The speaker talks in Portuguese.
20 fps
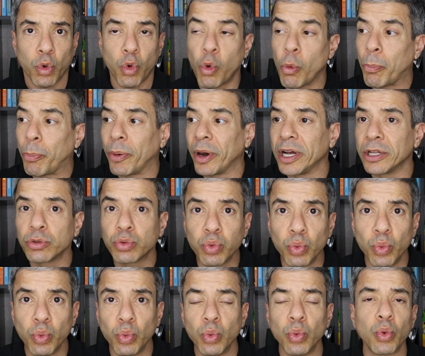culpando
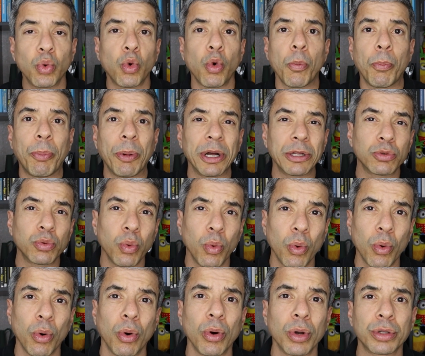um, culpando o
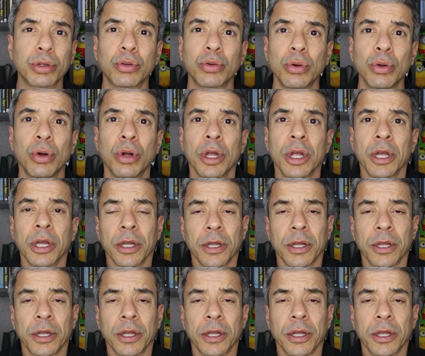outro,